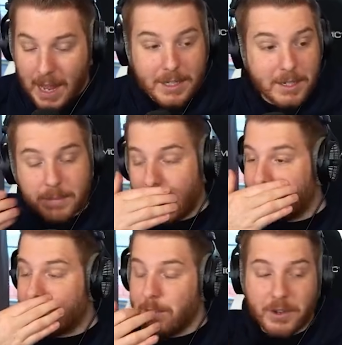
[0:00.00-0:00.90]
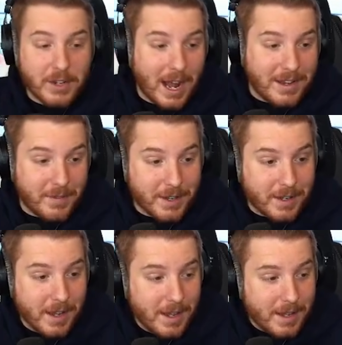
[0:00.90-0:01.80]
Ach stimmt, der hat das Merch gar nicht erwähnt
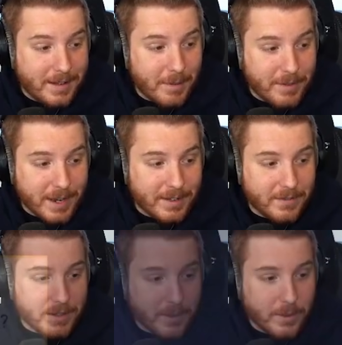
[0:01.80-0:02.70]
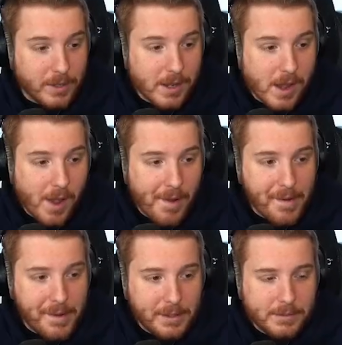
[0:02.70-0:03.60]
in seinem Finanzenvideo.
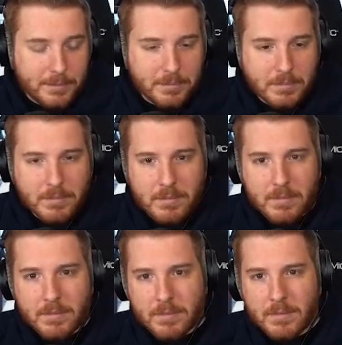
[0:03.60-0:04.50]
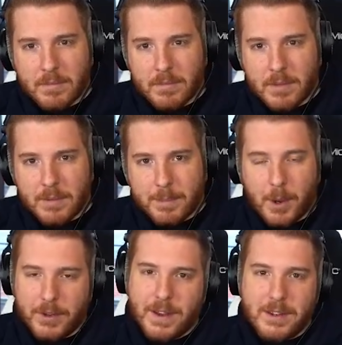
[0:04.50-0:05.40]
Hm, boah,
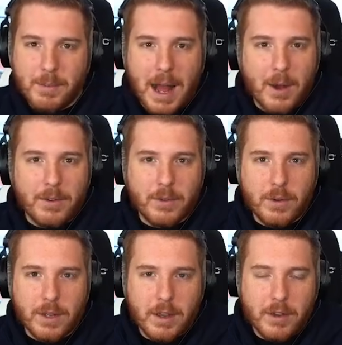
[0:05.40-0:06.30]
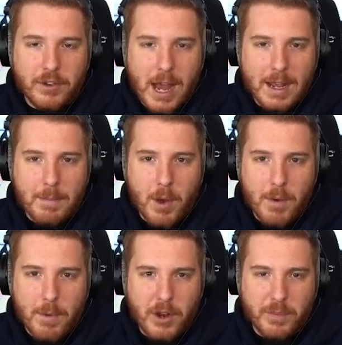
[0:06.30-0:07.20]
ich weiß nicht, ob Aaron so äh, stark im
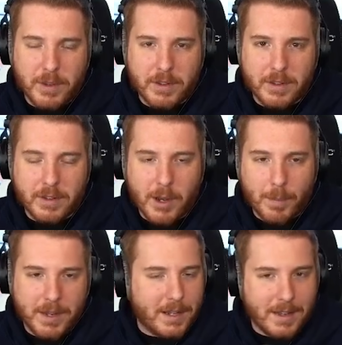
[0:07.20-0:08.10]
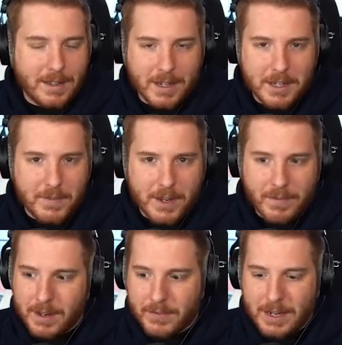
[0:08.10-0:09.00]
Merch-Business ist. Ich glaube, der hat es extra nicht erwähnt,
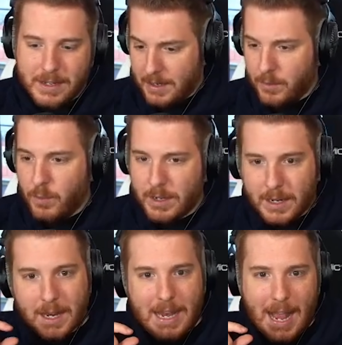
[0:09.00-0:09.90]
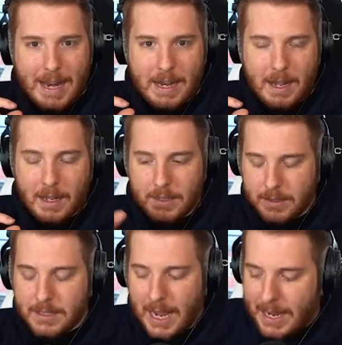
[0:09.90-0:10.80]
weil es vielleicht nur ein kleiner
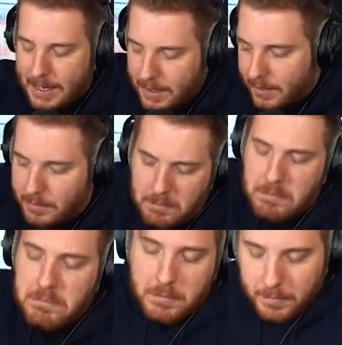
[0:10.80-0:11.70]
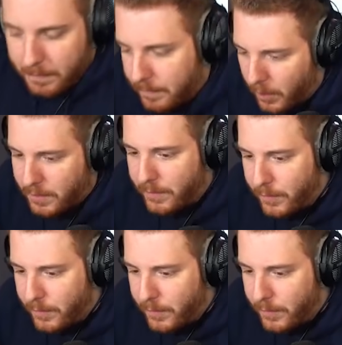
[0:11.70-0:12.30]
Teil ist könnte ich mir